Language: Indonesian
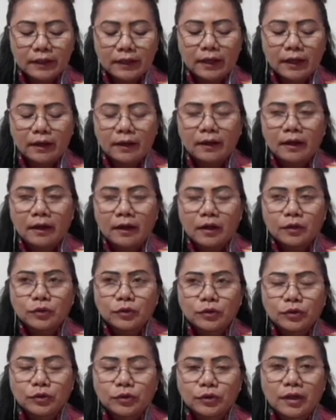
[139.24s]
ya
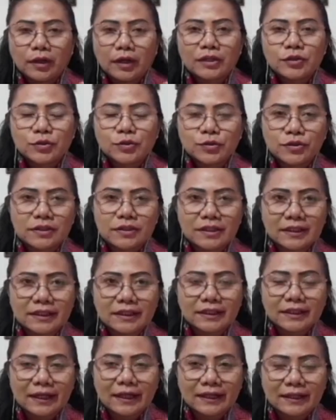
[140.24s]
untuk kasus
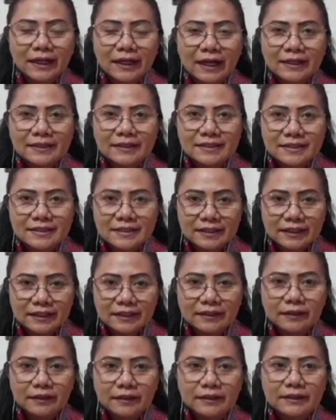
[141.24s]
gigitan
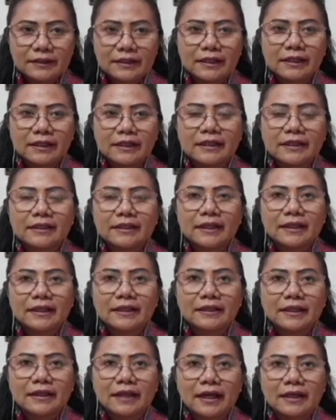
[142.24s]
anjing
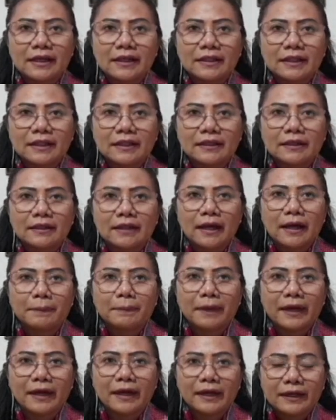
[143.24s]
gigitan uh, eh,
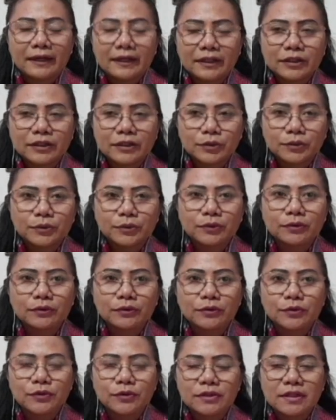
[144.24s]
HPR itu
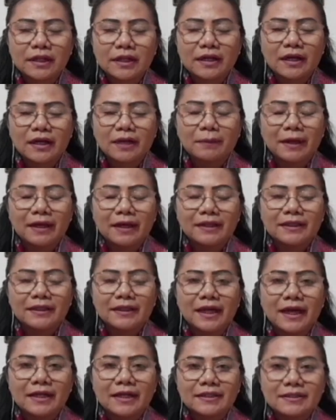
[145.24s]
khususnya dalam hal
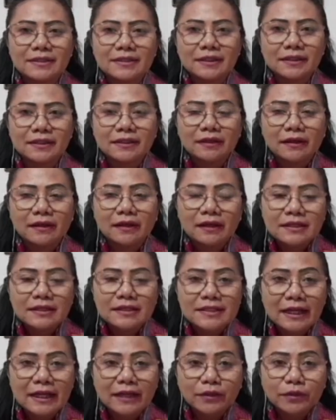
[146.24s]
ini anjing
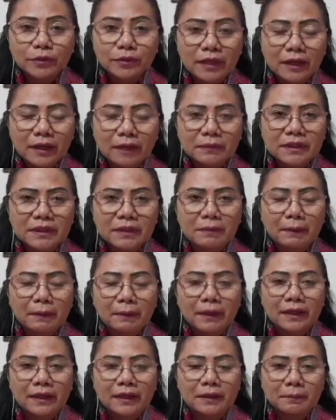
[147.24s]
satu yang
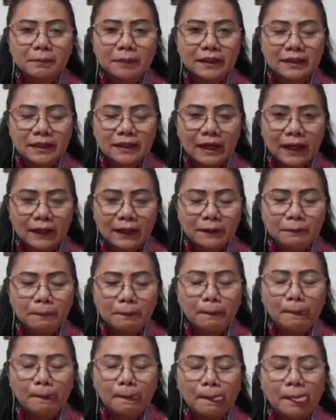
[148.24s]
menyebabkan
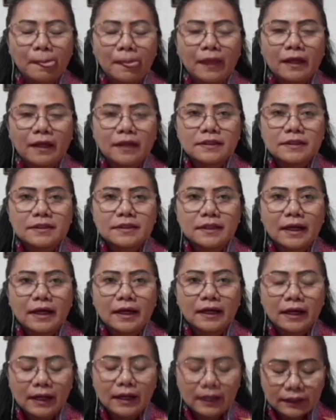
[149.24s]
kematian
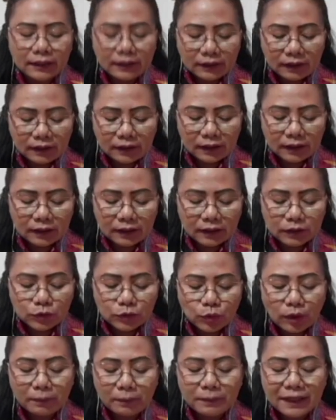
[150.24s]
sedangkan uh,
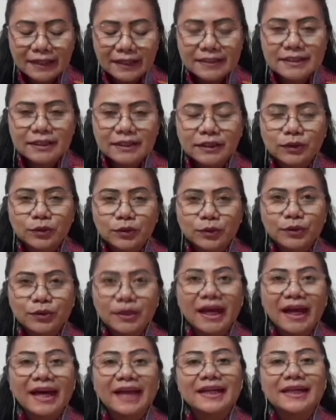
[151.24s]
eh, 12 itu
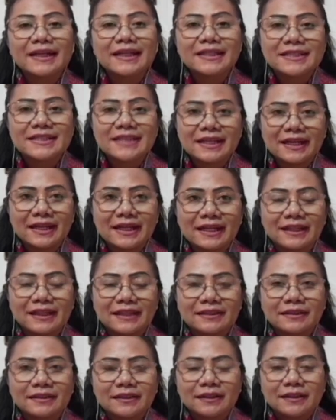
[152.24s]
yang ada
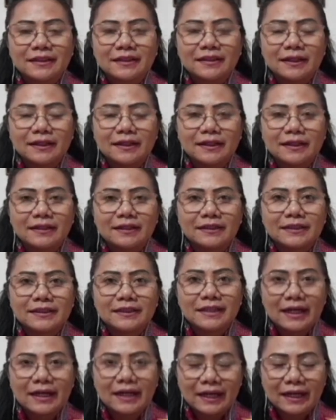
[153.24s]
gejala uh,
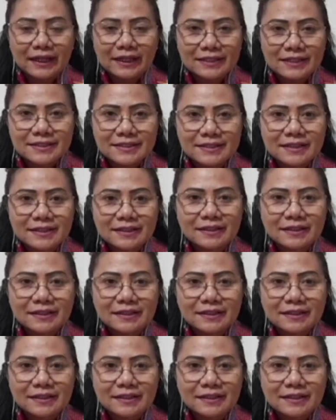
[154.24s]
tidak khas